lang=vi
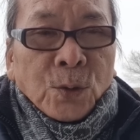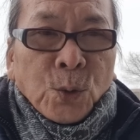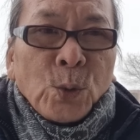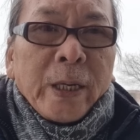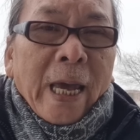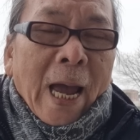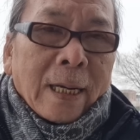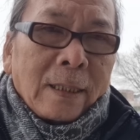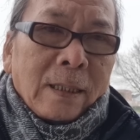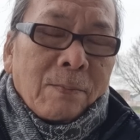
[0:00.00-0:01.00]
Tunisia
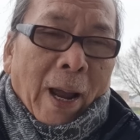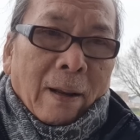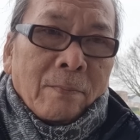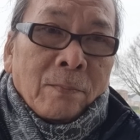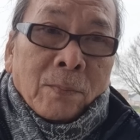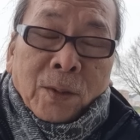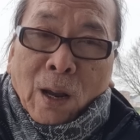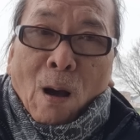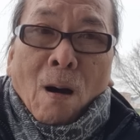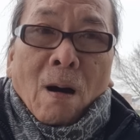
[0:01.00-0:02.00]
kính thưa bạn
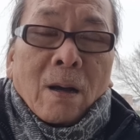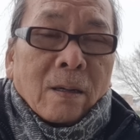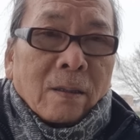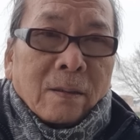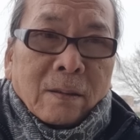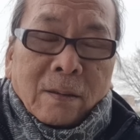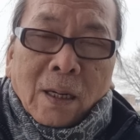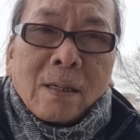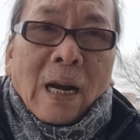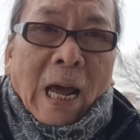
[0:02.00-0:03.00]
thì họ
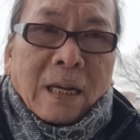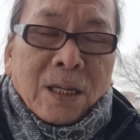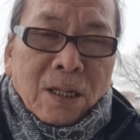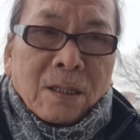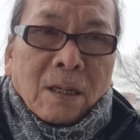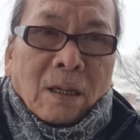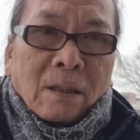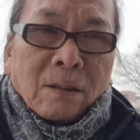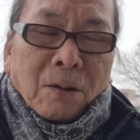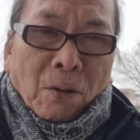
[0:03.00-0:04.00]
rất là kiên cường
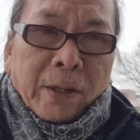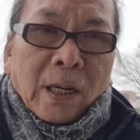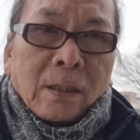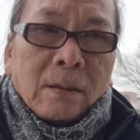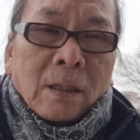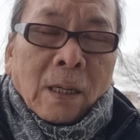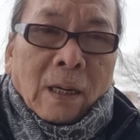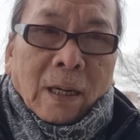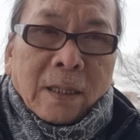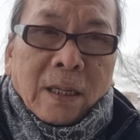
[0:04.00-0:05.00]
nói đến
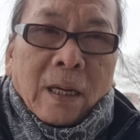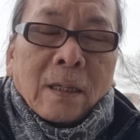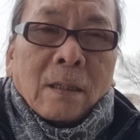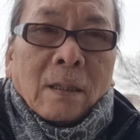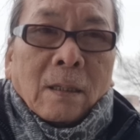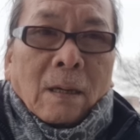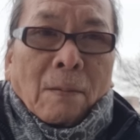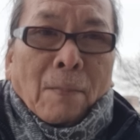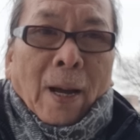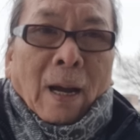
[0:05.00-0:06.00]
là việc
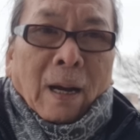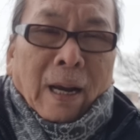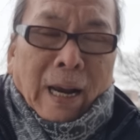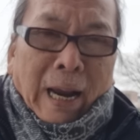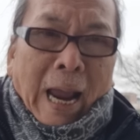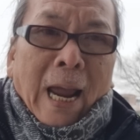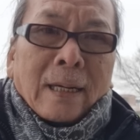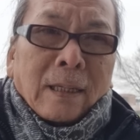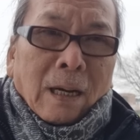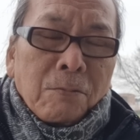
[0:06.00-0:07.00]
mà
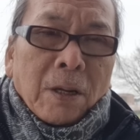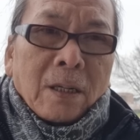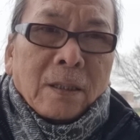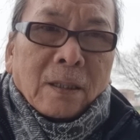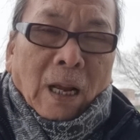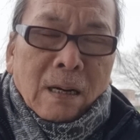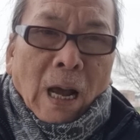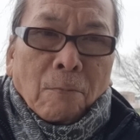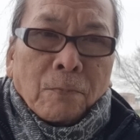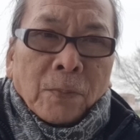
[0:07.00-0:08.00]
Nga nếu như tấn
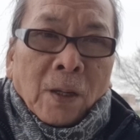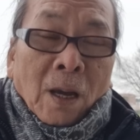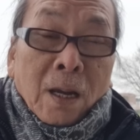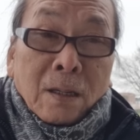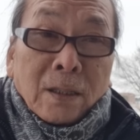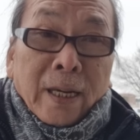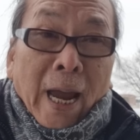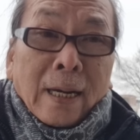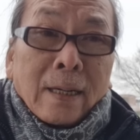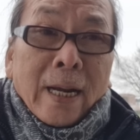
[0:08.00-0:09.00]
công thì người
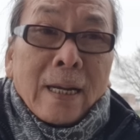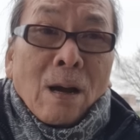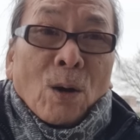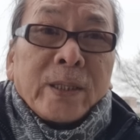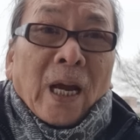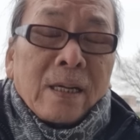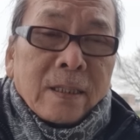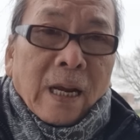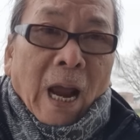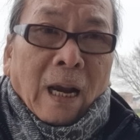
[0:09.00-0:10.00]
Nga ở đây họ sẵn
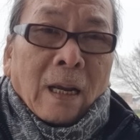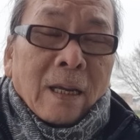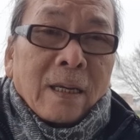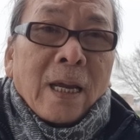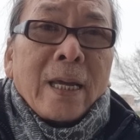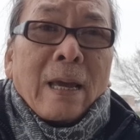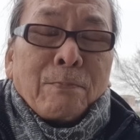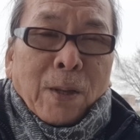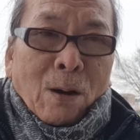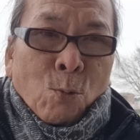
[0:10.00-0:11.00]
sàng gia nhập
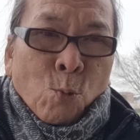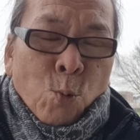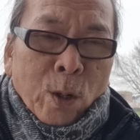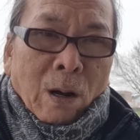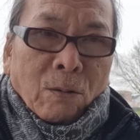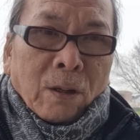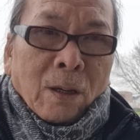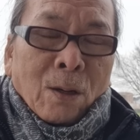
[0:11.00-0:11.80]
vào quân đội